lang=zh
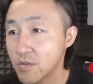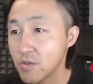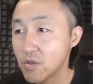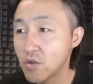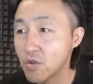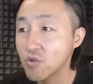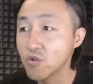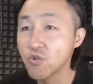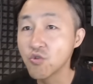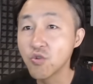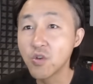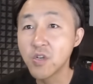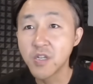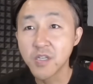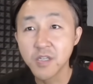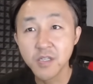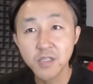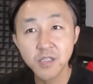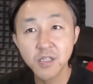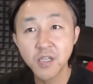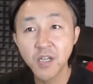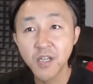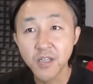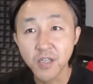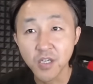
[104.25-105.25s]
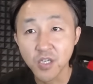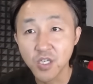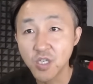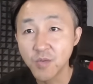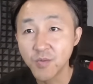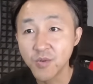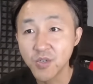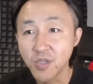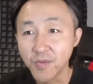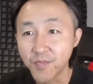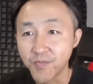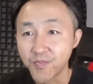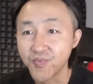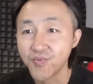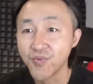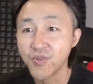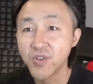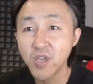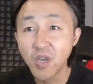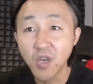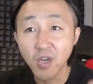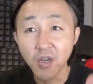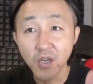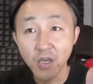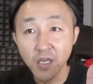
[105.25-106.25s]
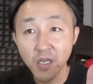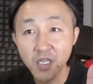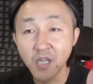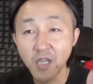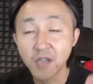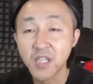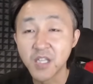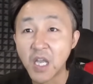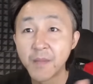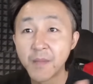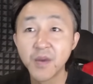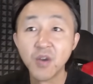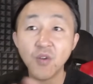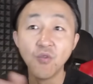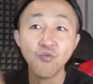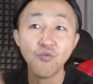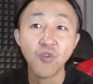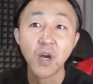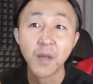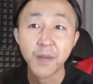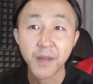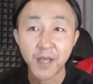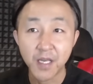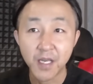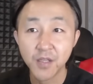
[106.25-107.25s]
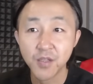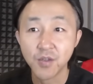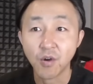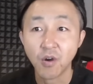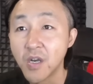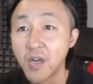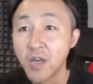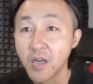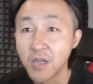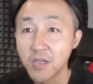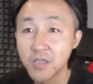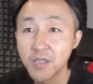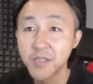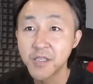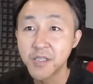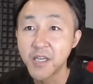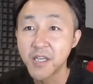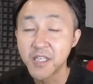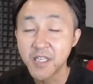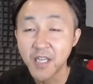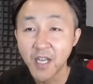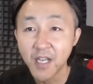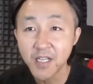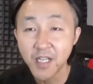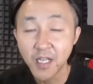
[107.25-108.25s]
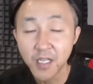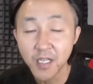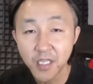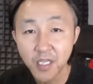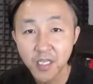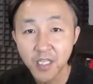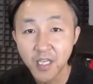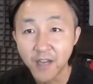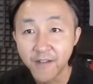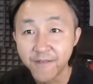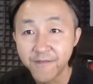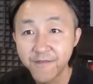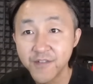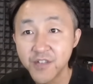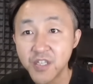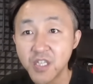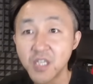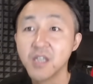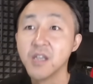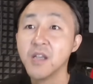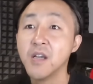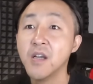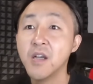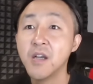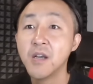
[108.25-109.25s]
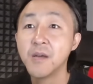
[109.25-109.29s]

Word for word: 就是说，以色列你是不是不要让他们往南走，而是在加沙地带附近？